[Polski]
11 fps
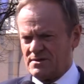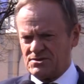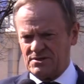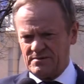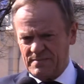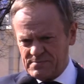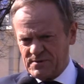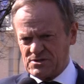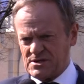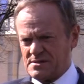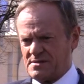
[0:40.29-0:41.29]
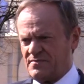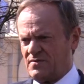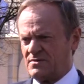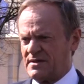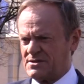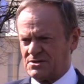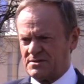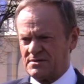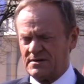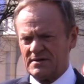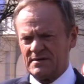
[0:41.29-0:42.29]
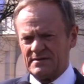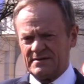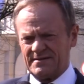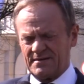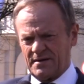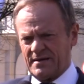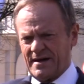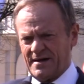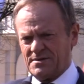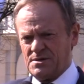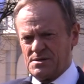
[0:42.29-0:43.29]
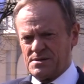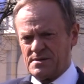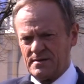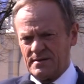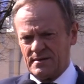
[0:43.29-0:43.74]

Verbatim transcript: czyli bezpieczeństwo naszych y, granic,